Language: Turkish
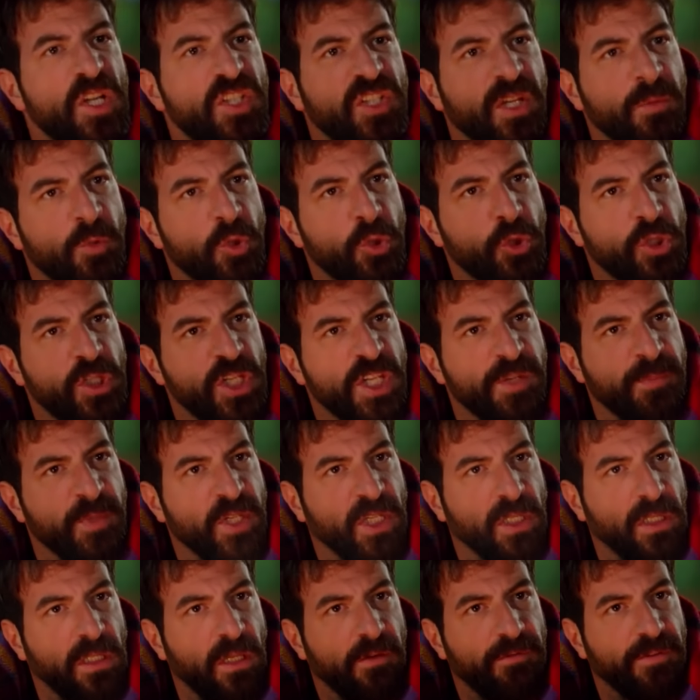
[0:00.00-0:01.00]
başlama şu 20
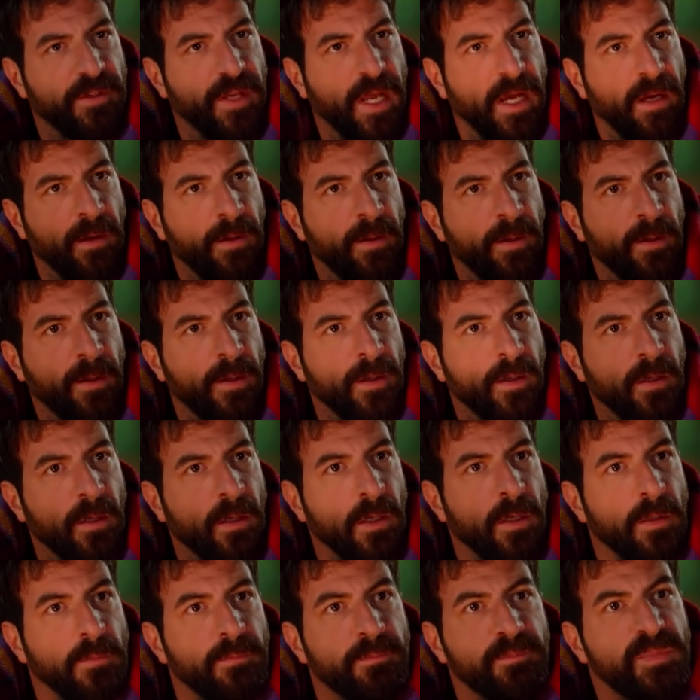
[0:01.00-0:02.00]
yıl lafına.
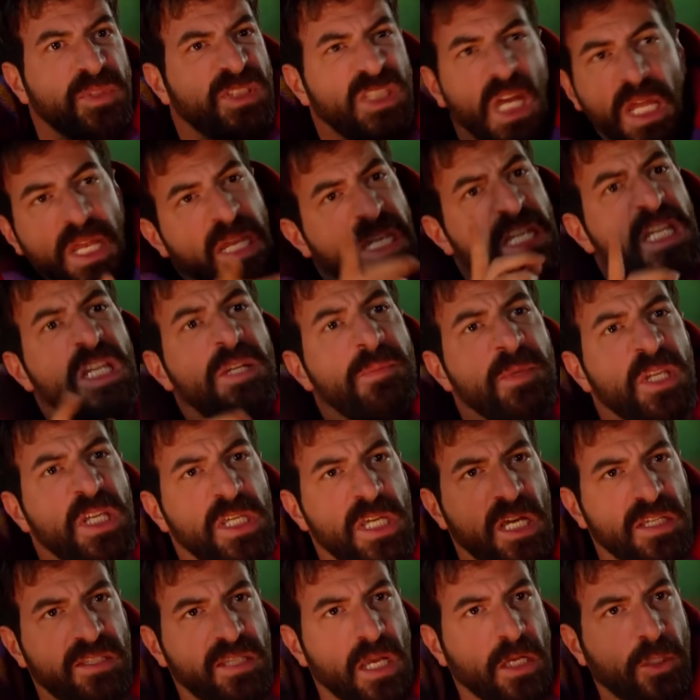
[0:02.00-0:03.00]
Sana 20'yi
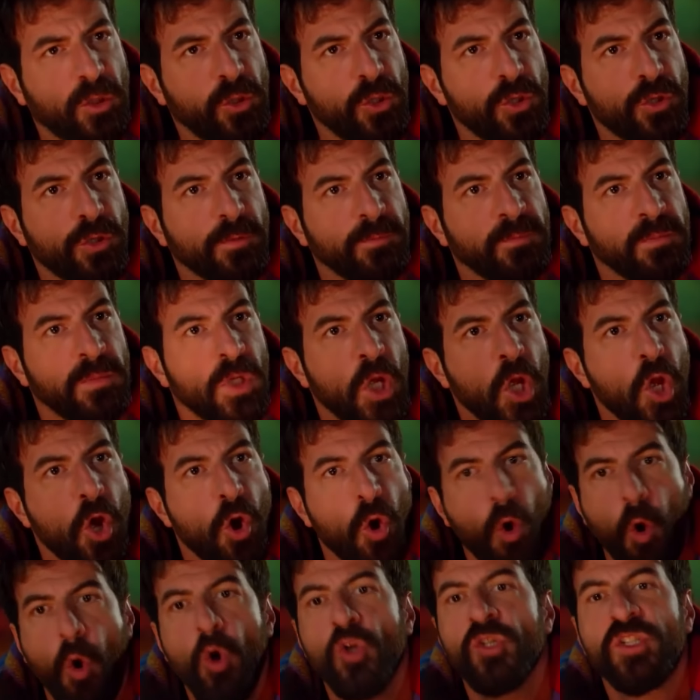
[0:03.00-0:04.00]
yasaklıyorum.
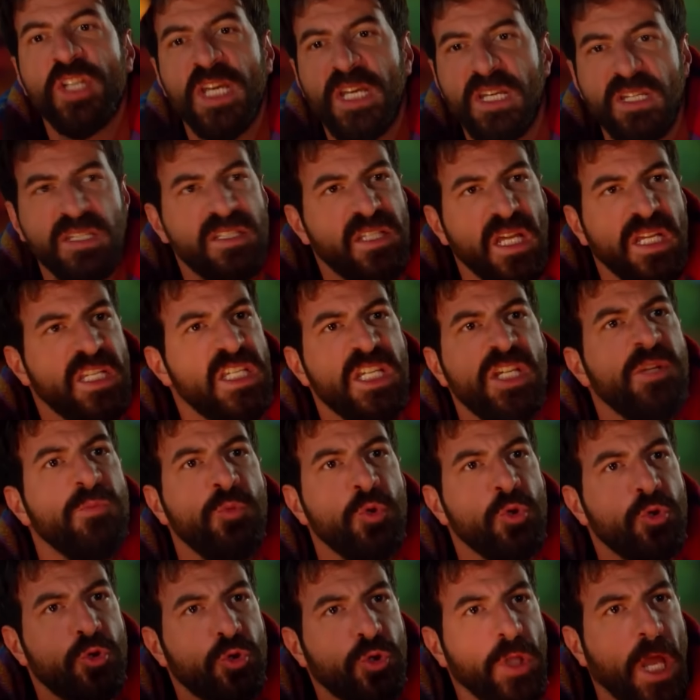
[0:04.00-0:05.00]
18'de,
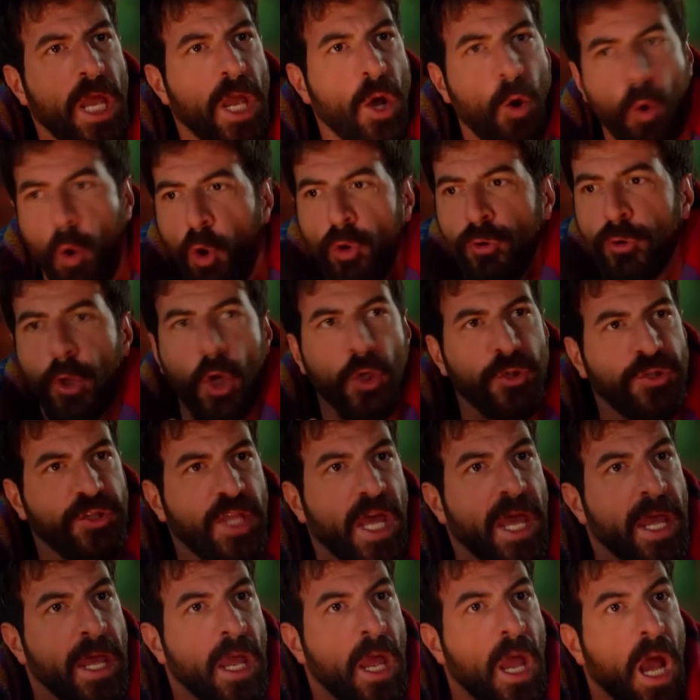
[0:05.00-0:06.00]
23'te,
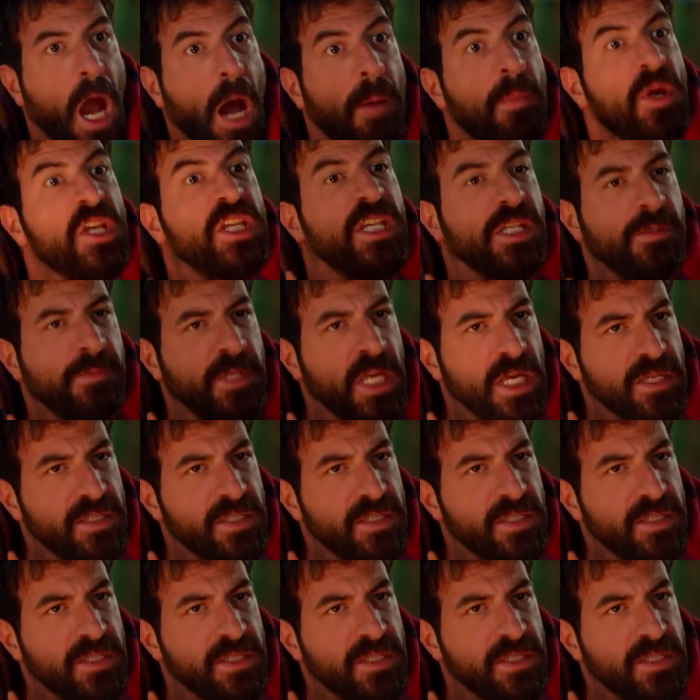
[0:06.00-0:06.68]
14'te ama 20